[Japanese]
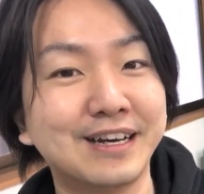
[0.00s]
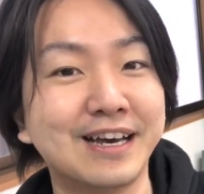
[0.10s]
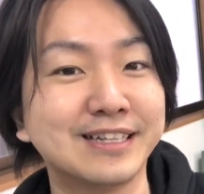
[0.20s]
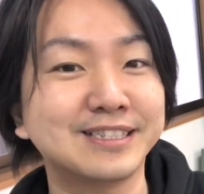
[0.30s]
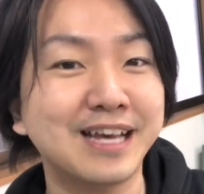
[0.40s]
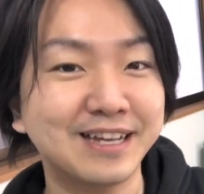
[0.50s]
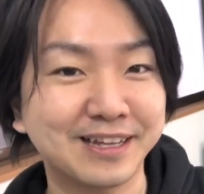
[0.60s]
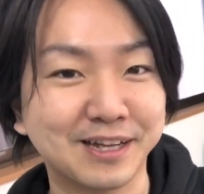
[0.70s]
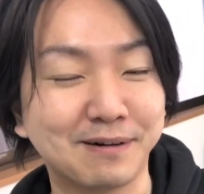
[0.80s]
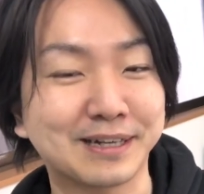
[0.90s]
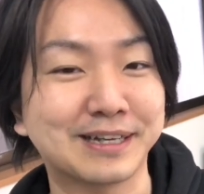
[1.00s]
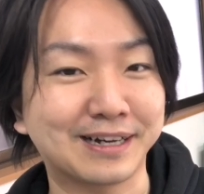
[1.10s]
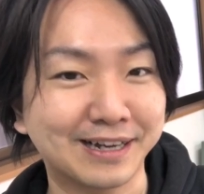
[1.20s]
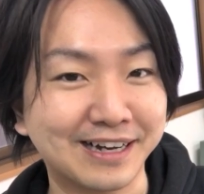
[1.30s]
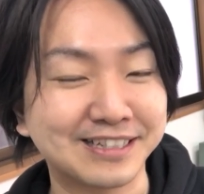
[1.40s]
えー、1000円なわけだ
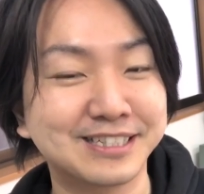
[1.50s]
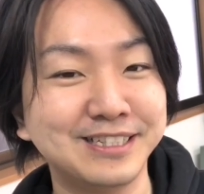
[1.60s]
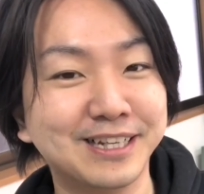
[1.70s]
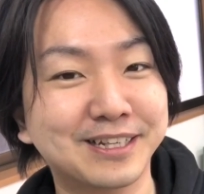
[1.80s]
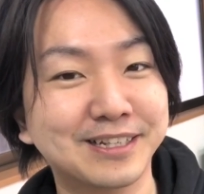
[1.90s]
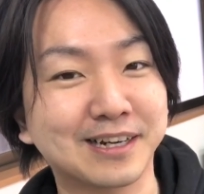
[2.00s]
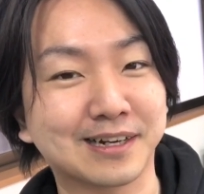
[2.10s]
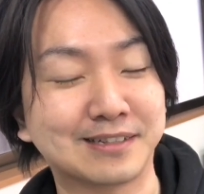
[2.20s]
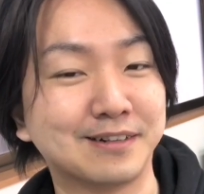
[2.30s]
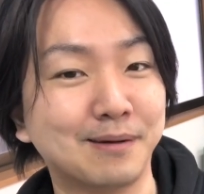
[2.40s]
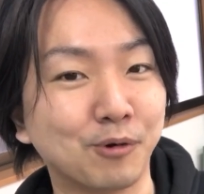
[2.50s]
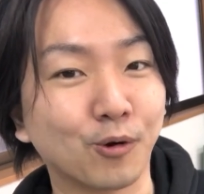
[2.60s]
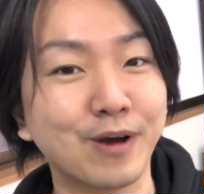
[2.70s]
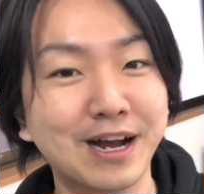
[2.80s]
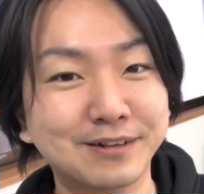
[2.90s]
から仕入れ金額はもう
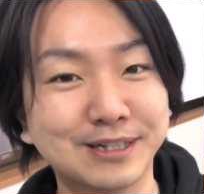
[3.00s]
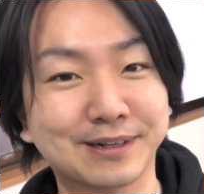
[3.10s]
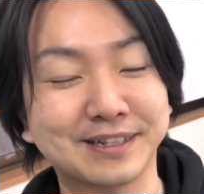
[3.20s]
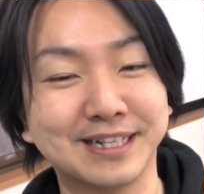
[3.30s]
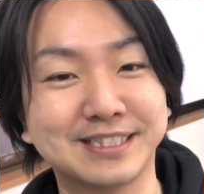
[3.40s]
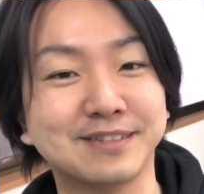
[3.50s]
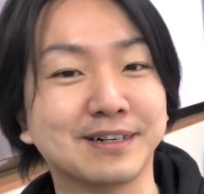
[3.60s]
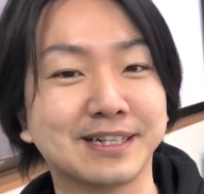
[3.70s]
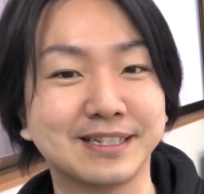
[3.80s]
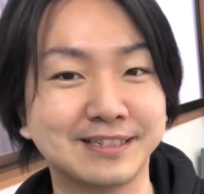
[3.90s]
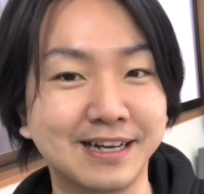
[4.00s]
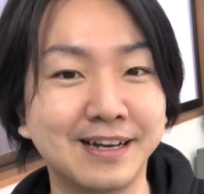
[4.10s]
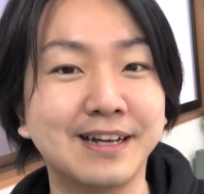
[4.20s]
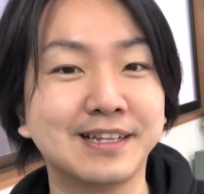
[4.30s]
500円とかになっちゃうわけですね